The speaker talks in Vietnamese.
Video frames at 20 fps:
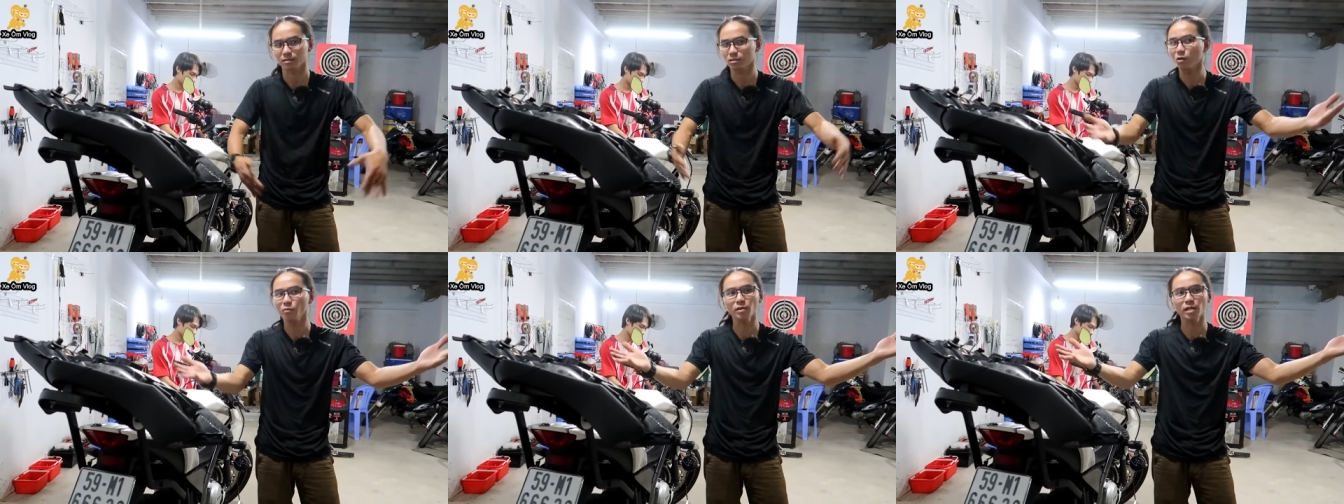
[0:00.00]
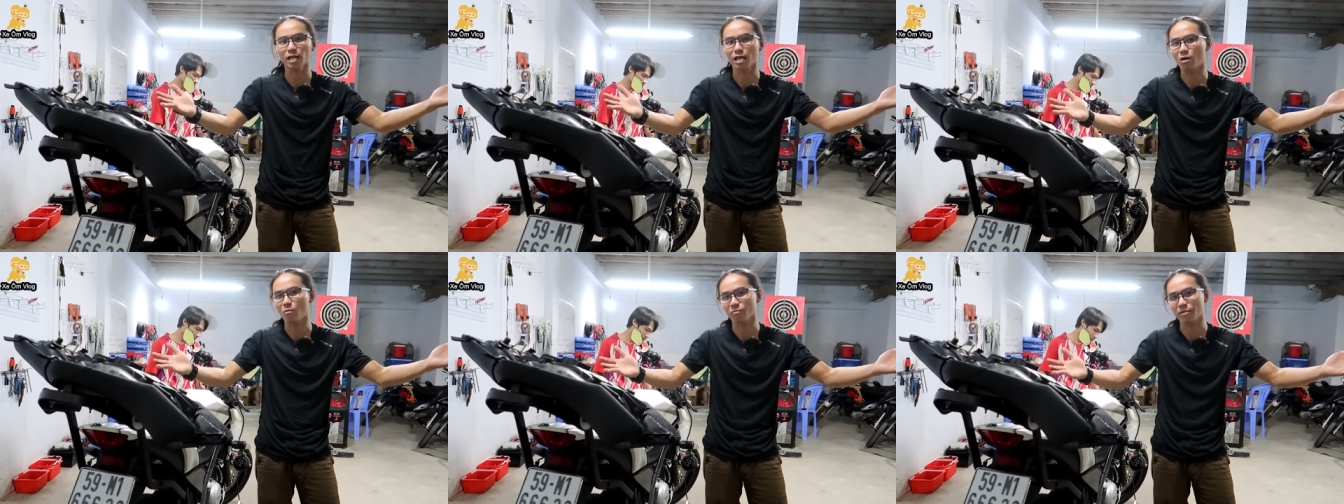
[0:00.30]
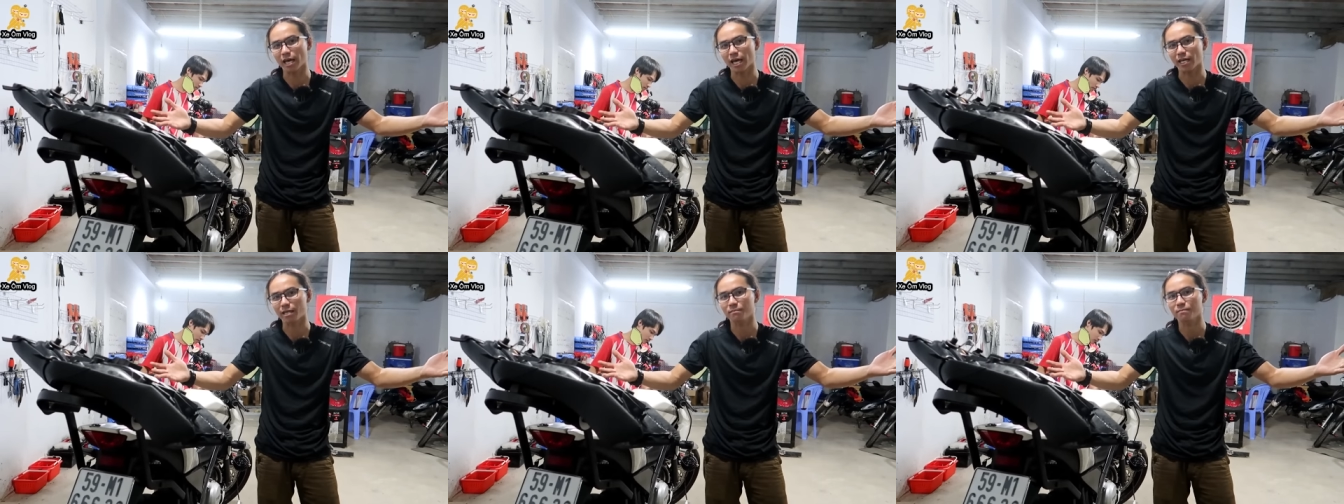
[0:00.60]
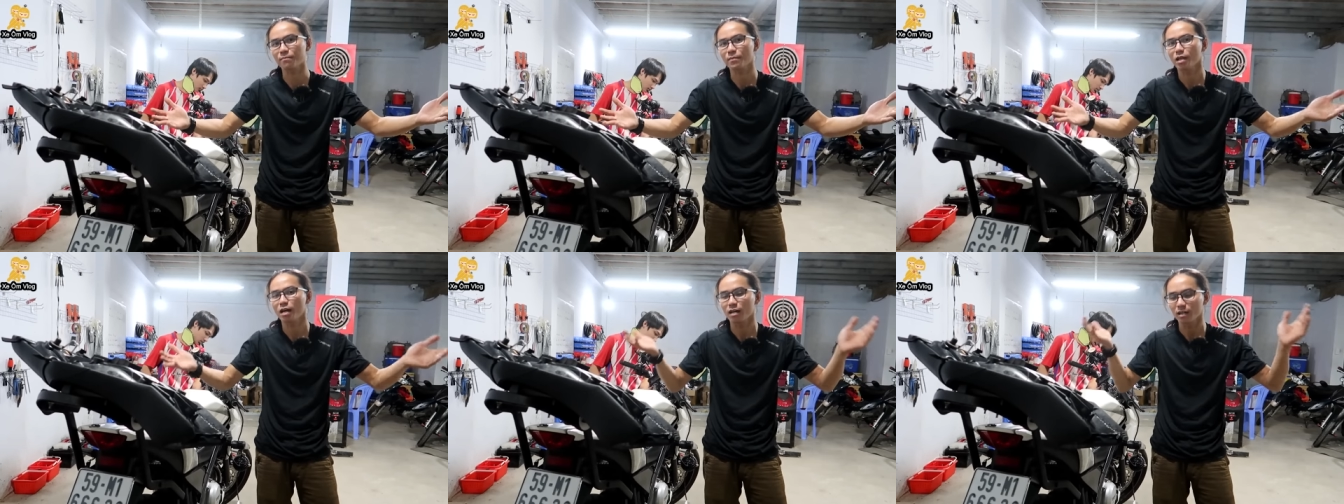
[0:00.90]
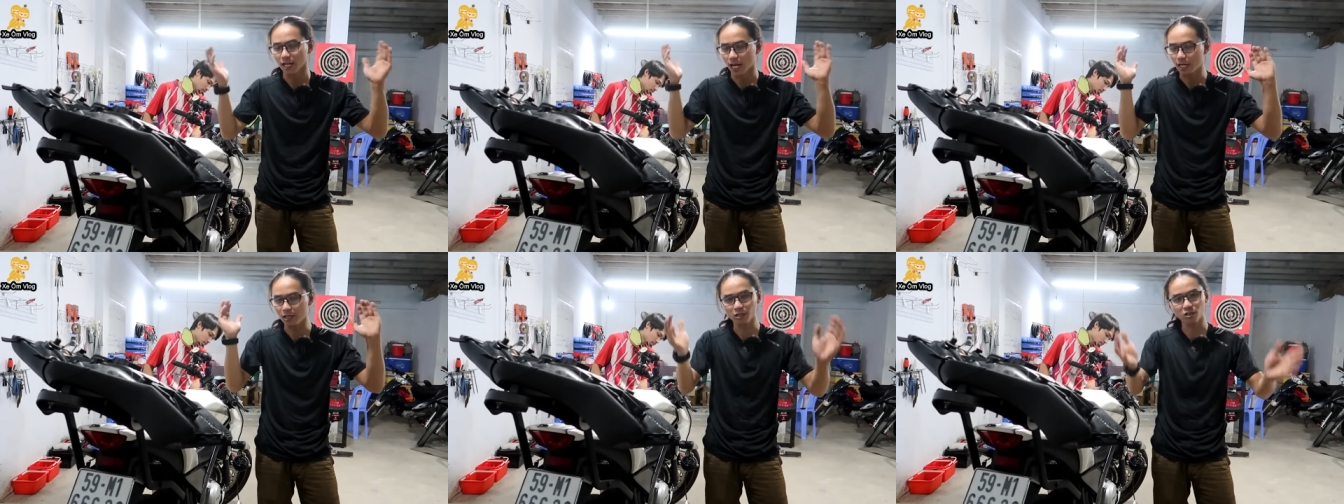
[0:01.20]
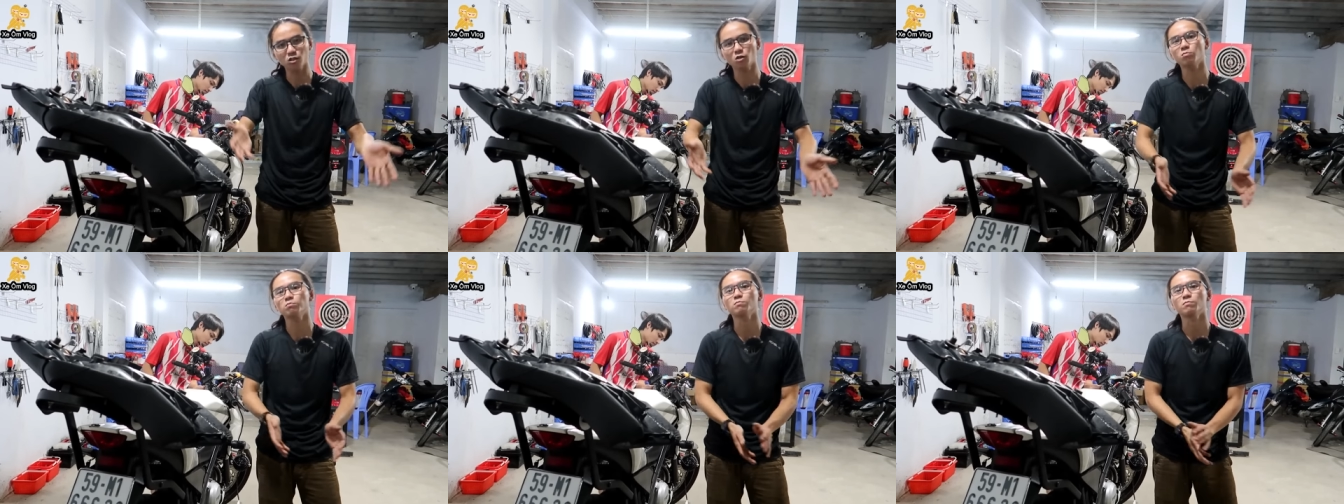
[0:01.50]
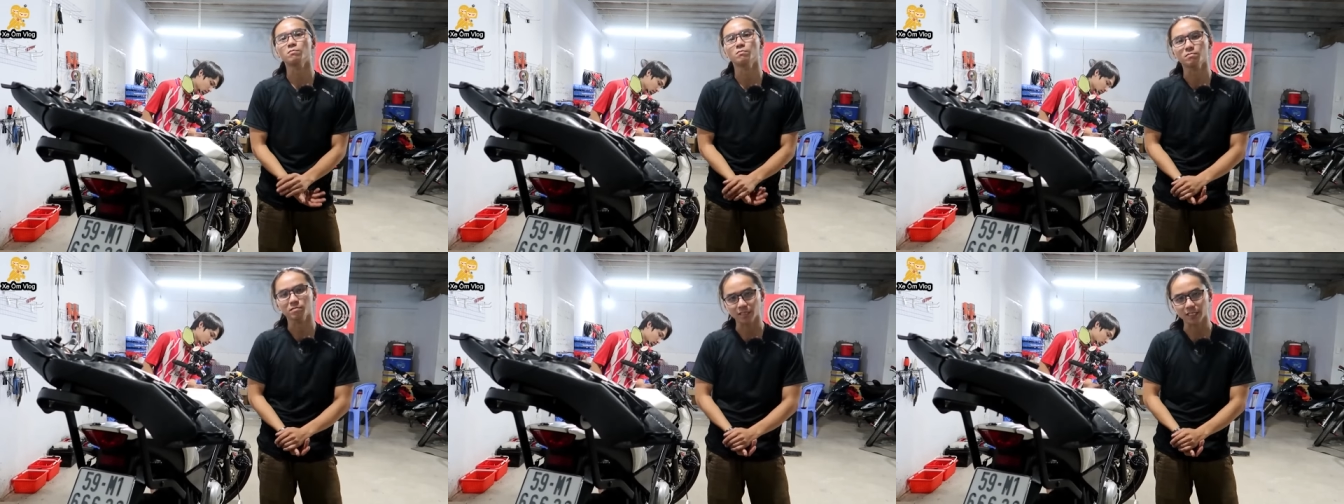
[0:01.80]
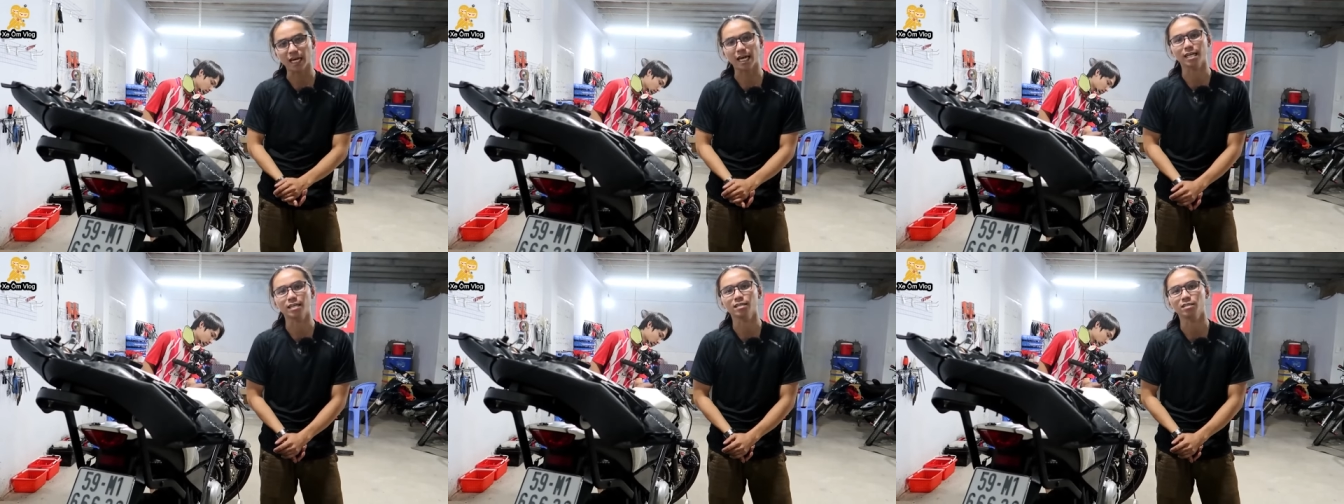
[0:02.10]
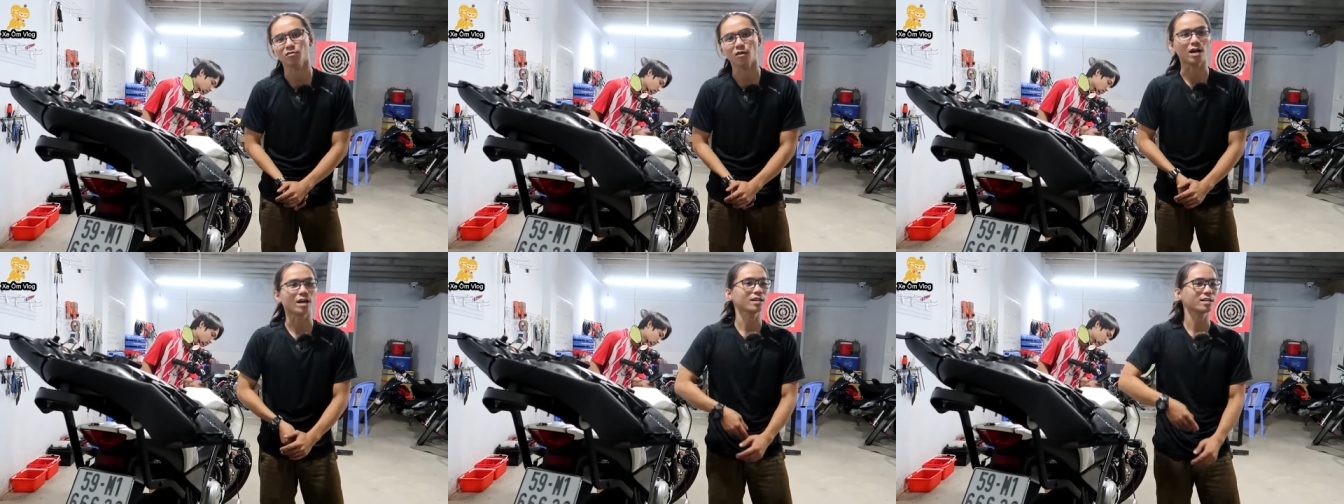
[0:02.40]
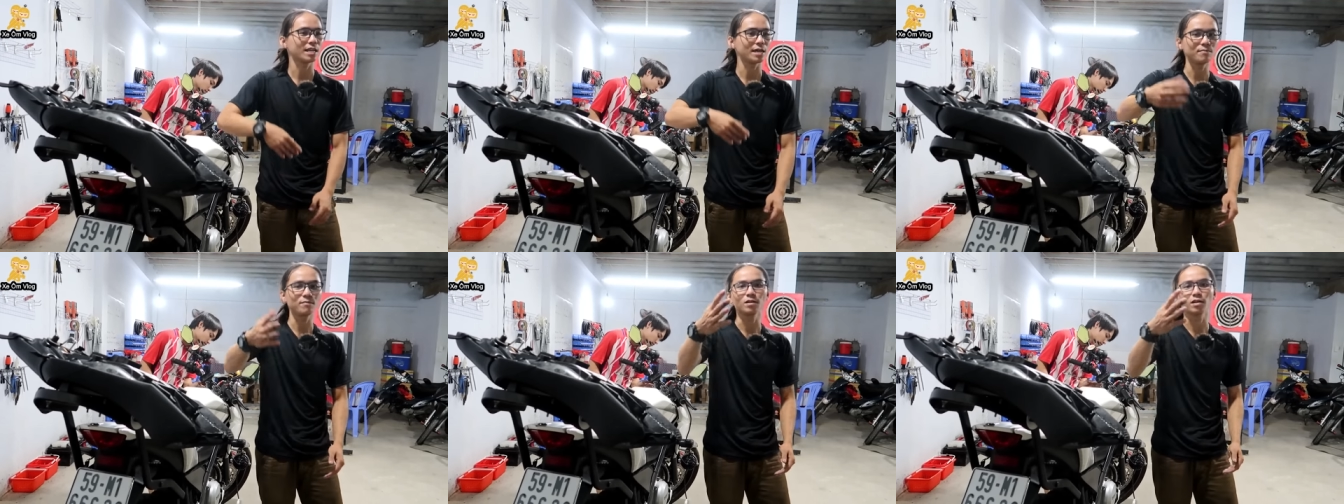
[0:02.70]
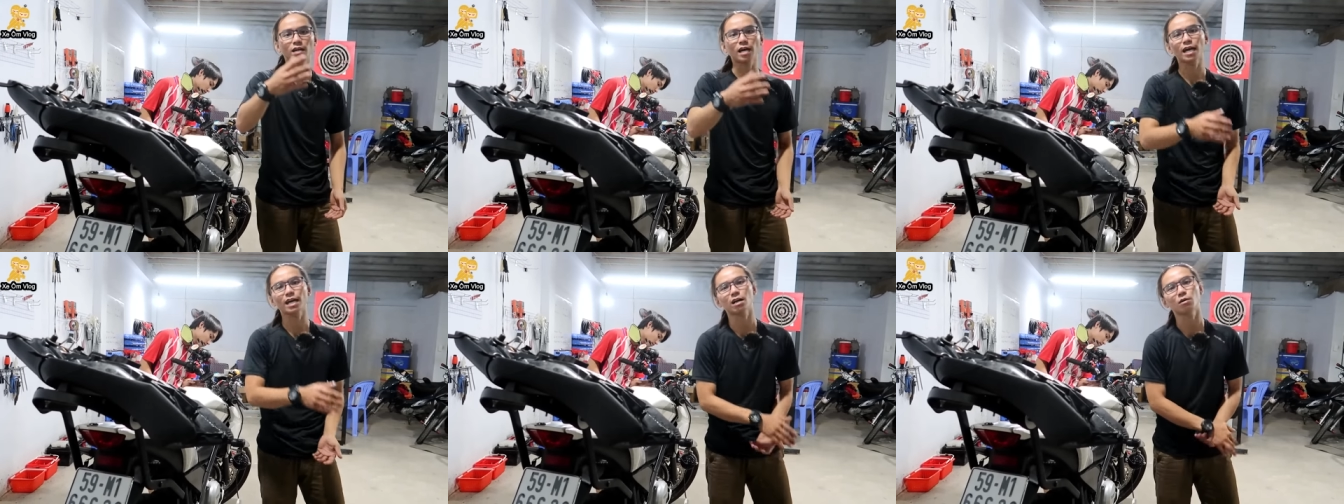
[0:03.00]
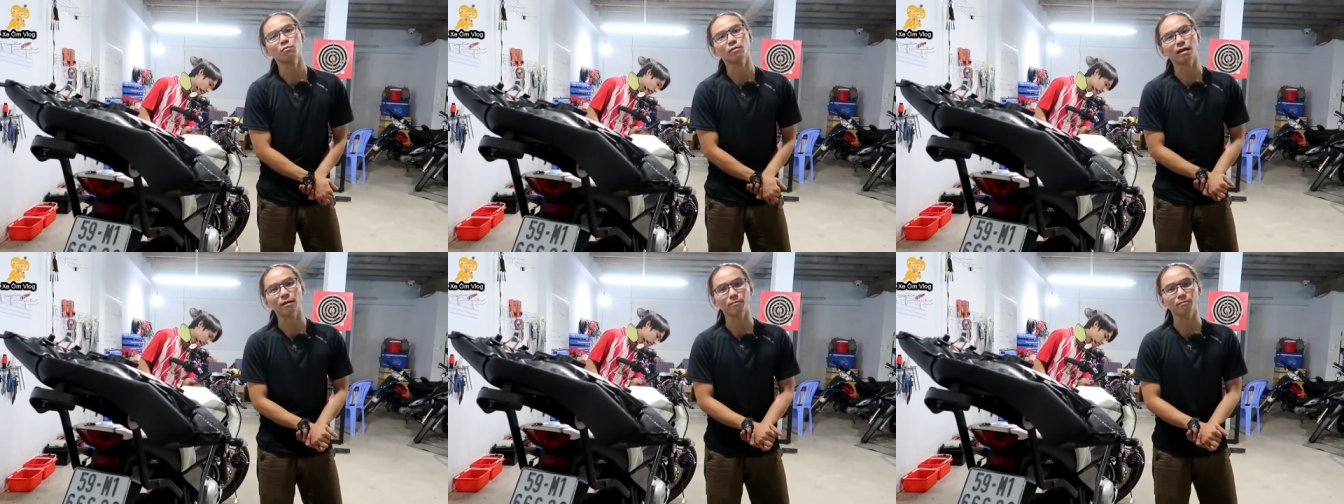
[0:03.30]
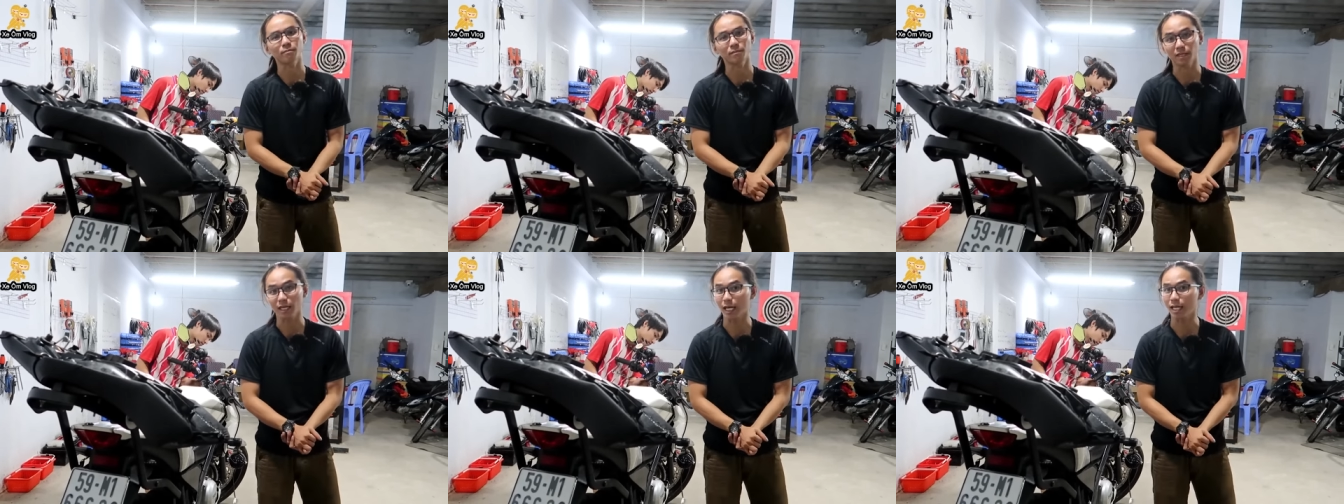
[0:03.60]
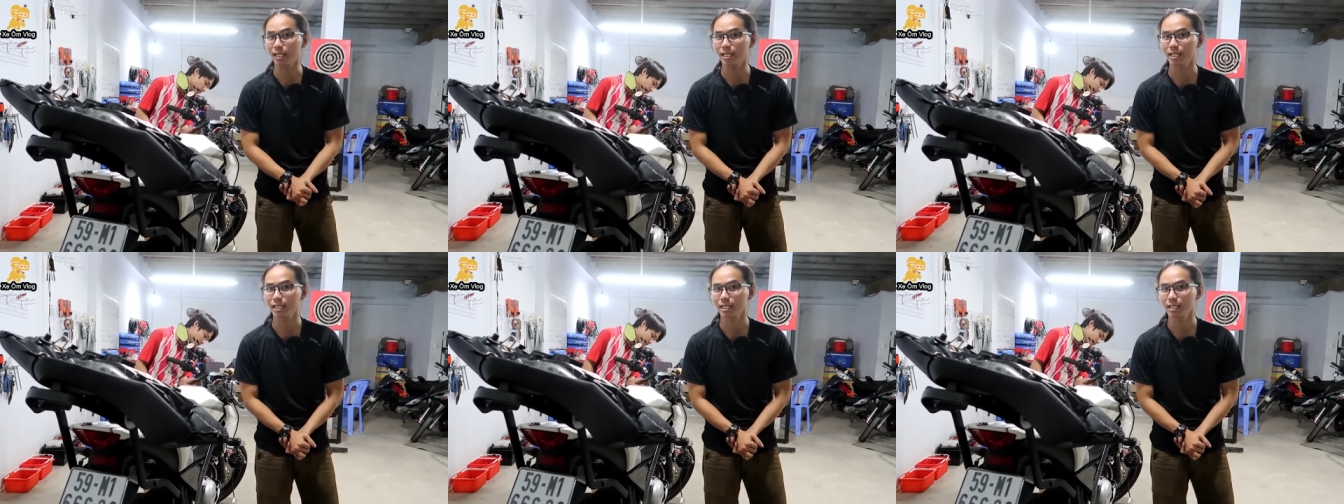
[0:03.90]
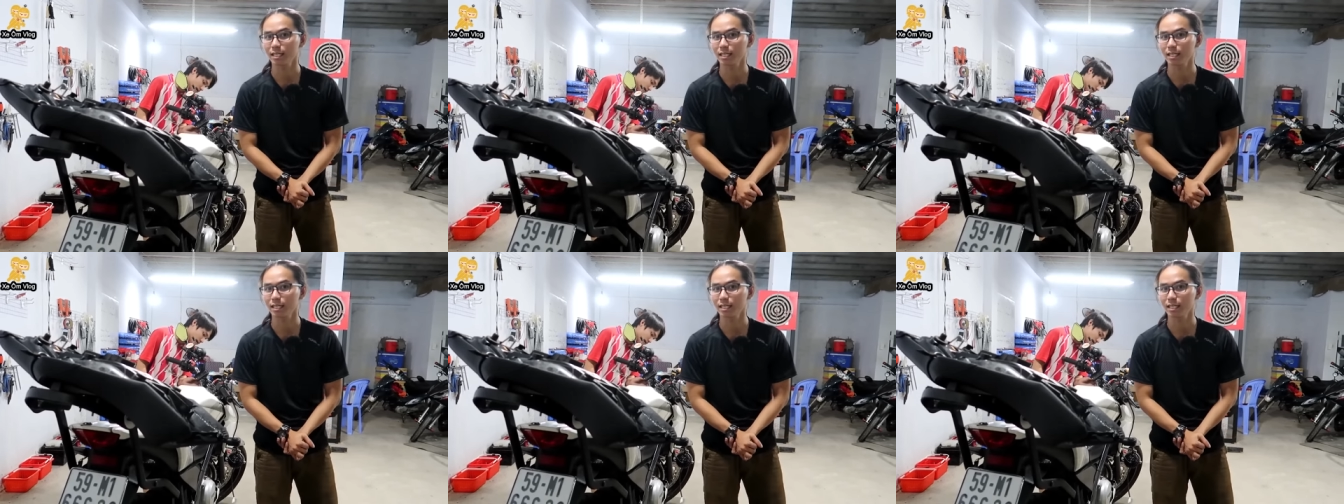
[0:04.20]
tốt nhất là không chạy để nước rút chạy hoặc kiếm đường khác không ngập chạy